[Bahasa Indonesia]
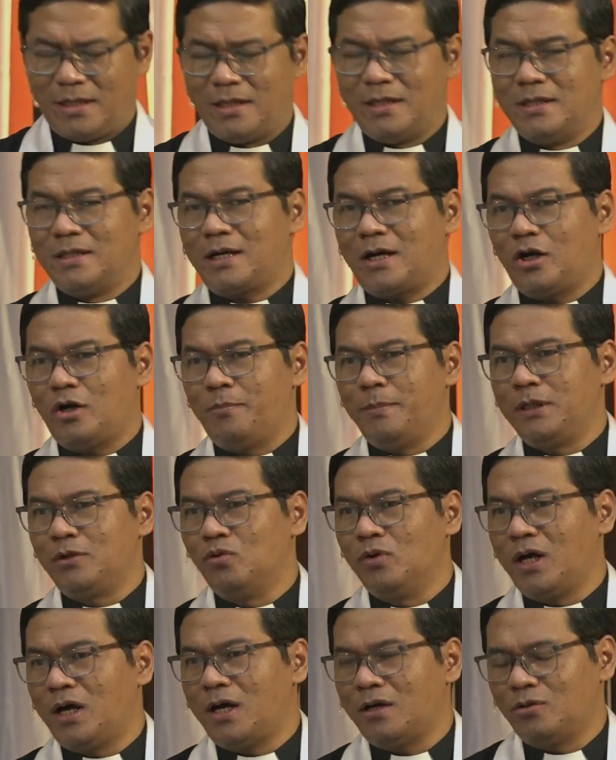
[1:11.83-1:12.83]
Kalau minggu
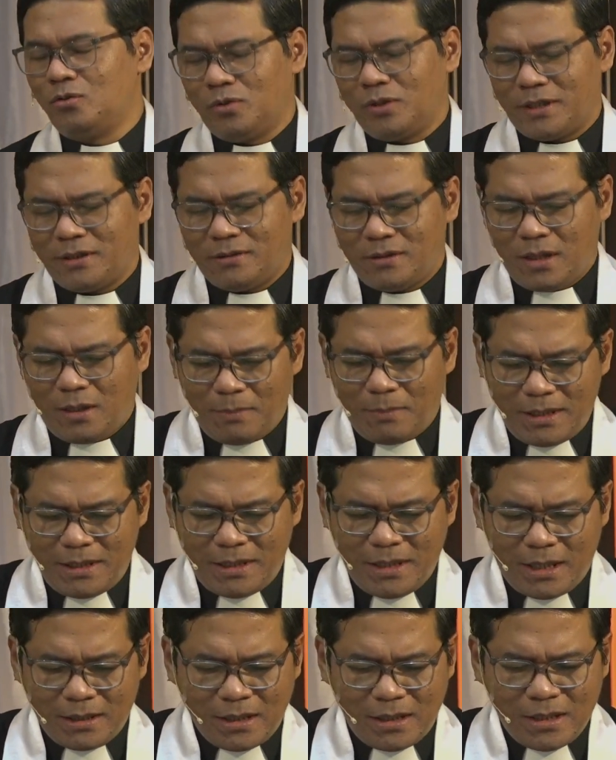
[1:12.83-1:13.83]
lalu kita
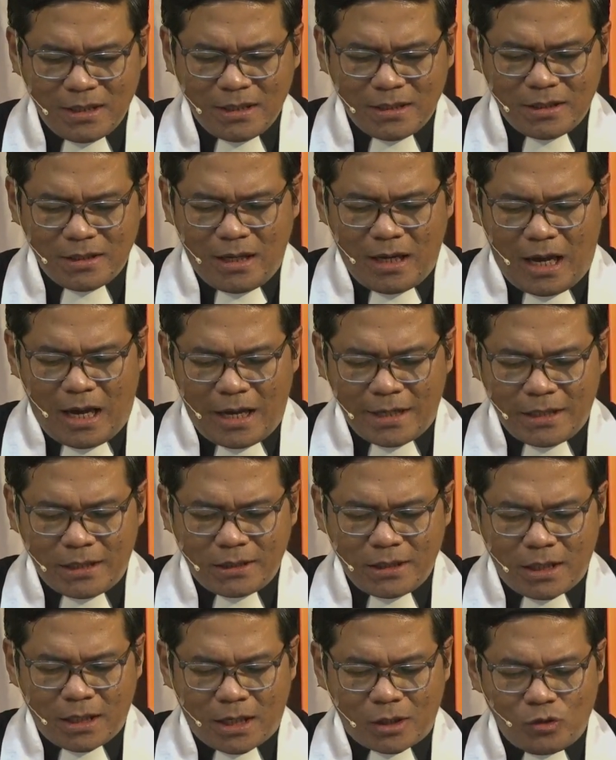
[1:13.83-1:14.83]
melihat ayat
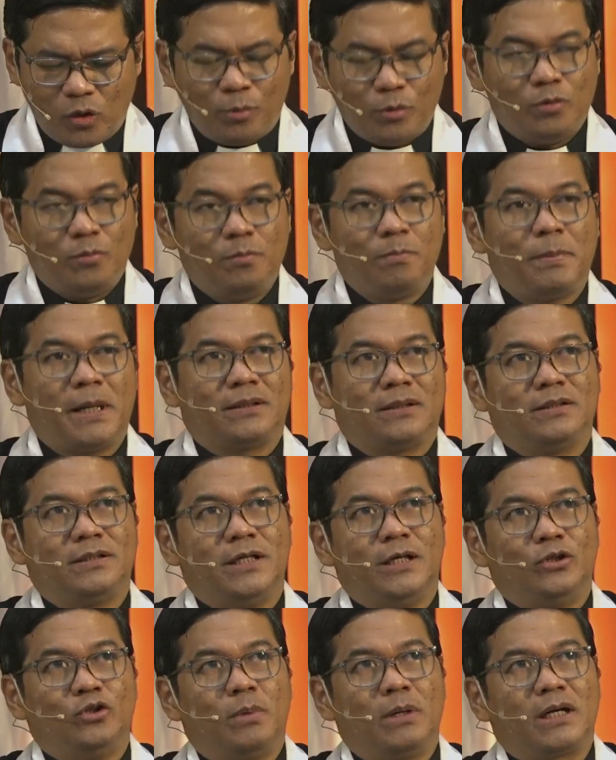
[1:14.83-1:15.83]
yang ke-24
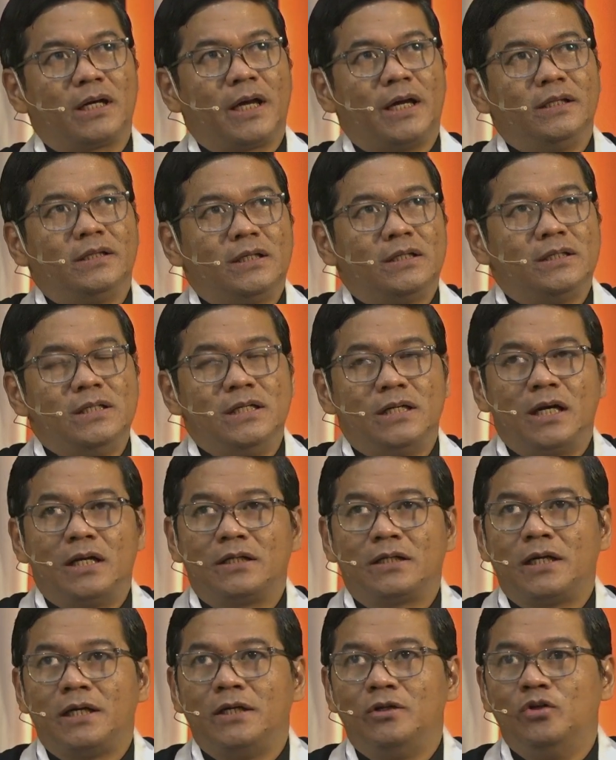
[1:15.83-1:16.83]
yaitu berkaitan dengan
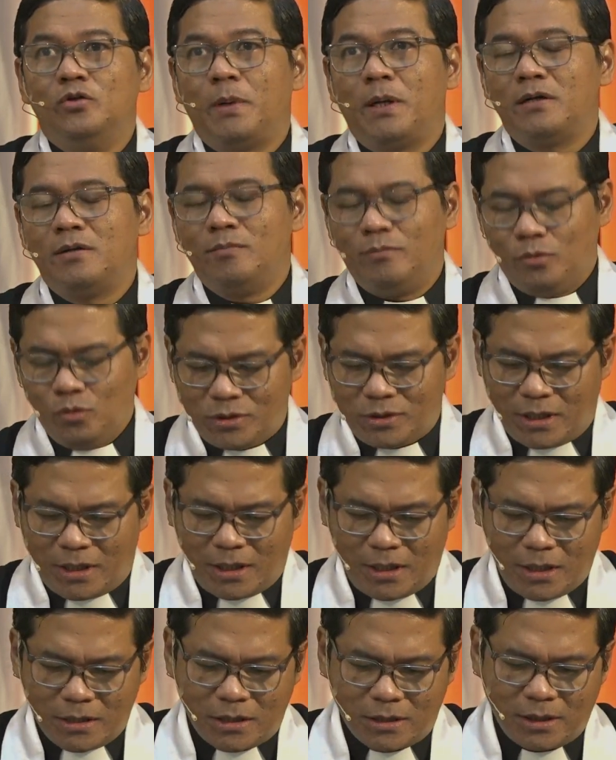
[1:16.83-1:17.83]
kehidupan
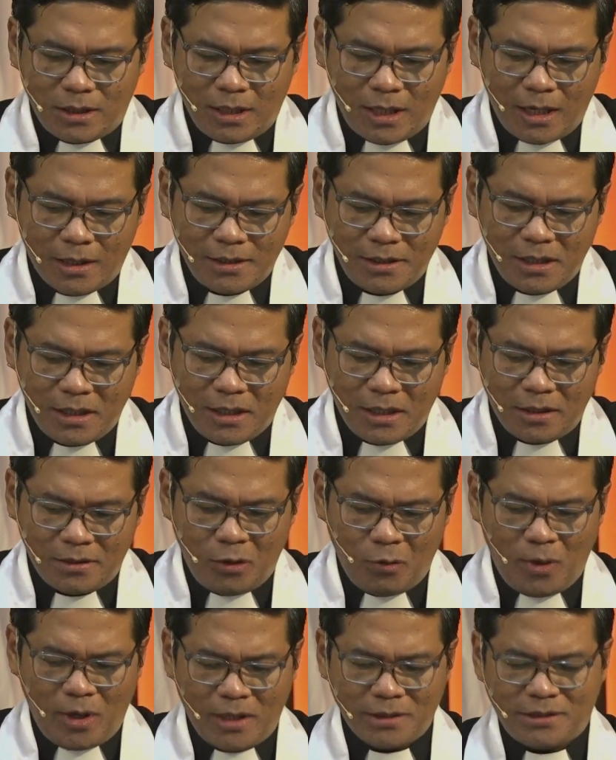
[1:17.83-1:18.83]
Musa setelah dia
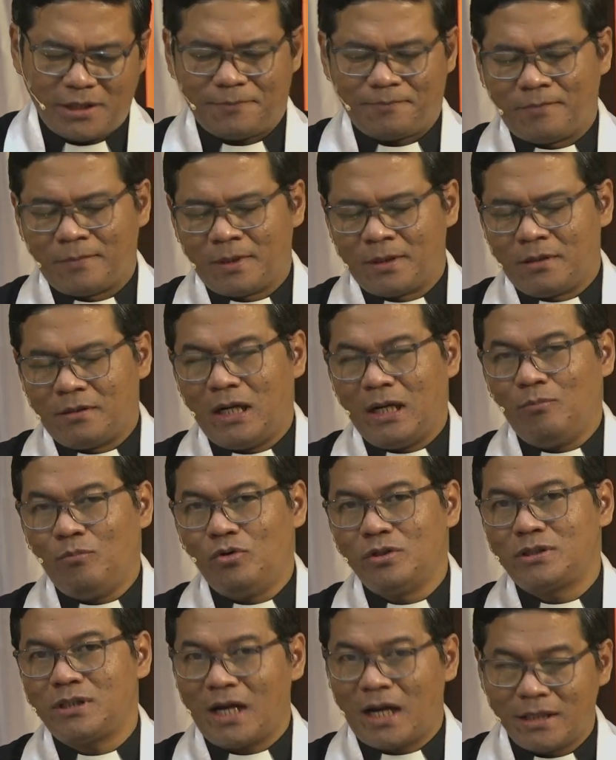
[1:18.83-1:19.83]
dewasa.
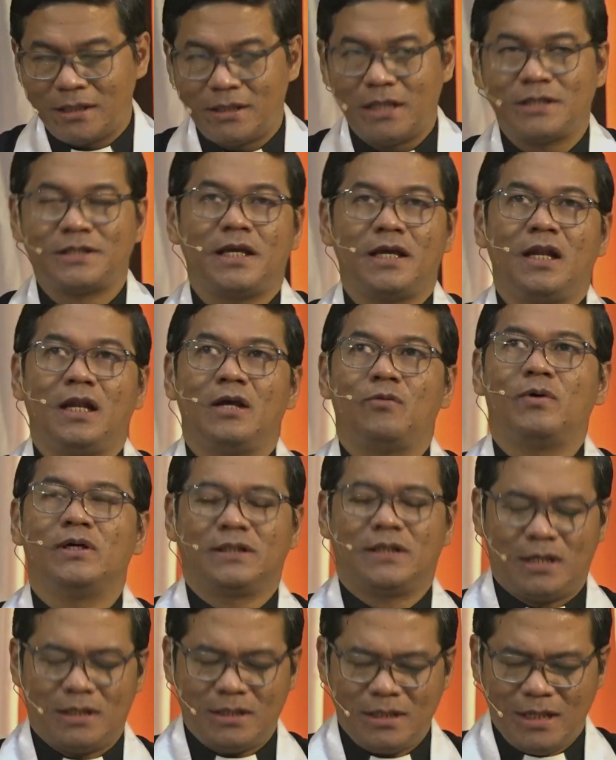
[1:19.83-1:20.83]
Namun sengaja saya
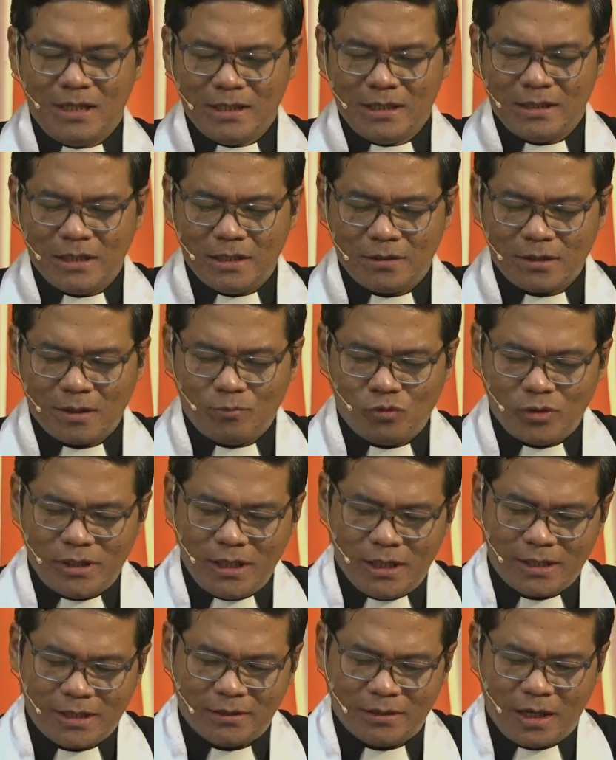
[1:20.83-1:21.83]
lewatkan dan
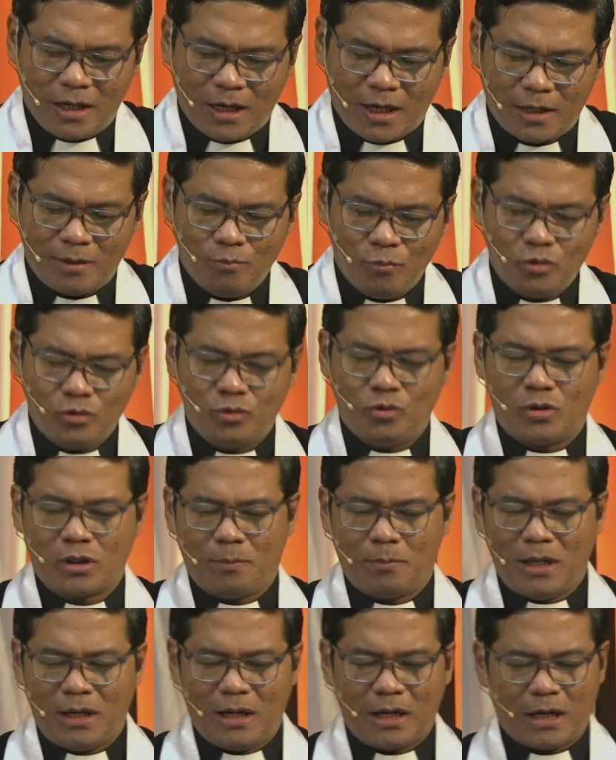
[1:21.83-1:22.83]
kemudian kita akan mundur ke
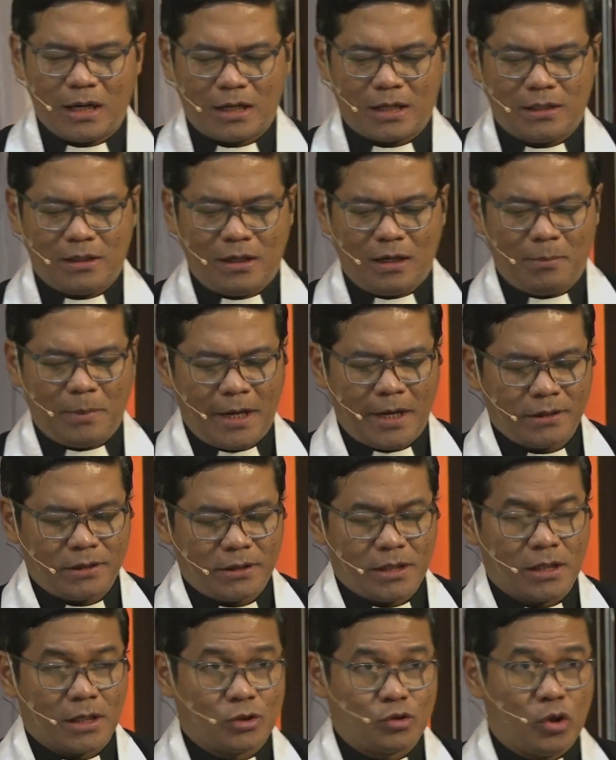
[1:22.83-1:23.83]
belakang ke dalam ayat
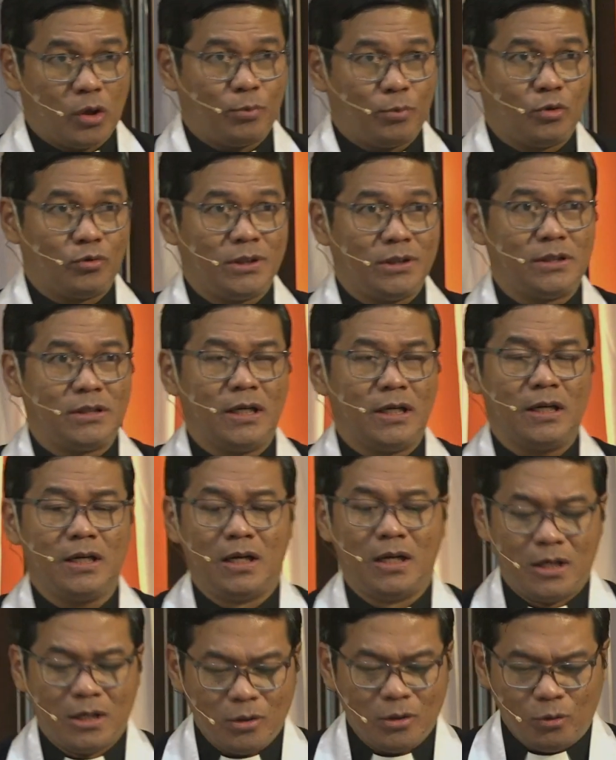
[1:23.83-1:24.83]
yang ke-23
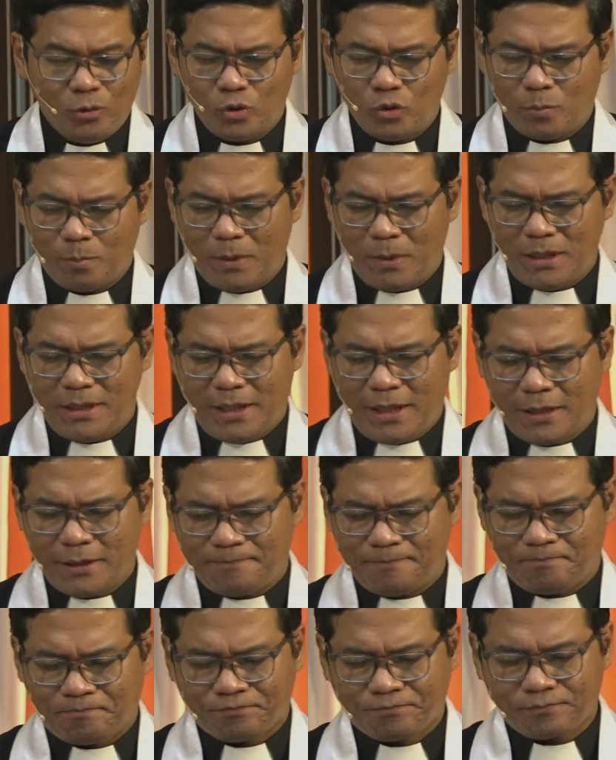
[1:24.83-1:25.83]
untuk
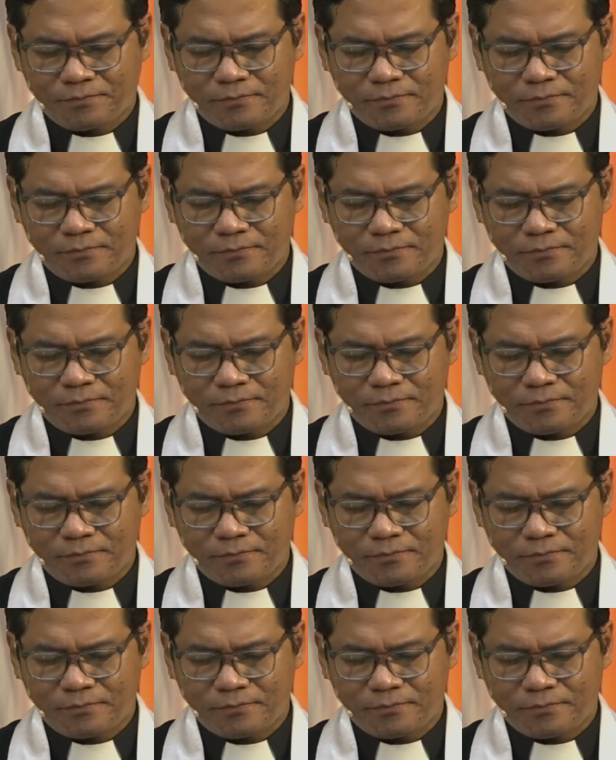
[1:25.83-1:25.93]
melihat